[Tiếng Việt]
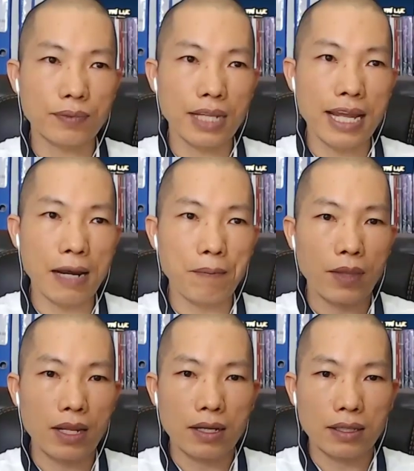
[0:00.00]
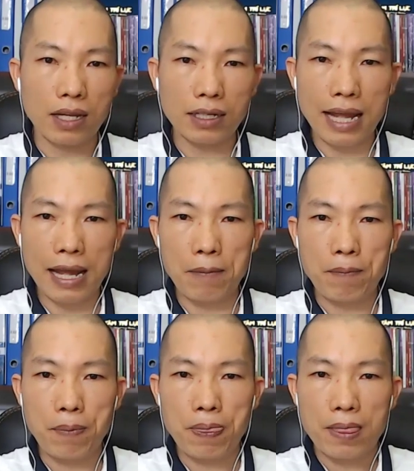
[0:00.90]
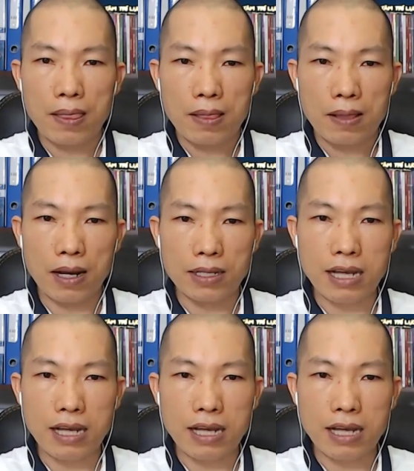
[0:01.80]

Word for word: đây ạ, à, tức là à,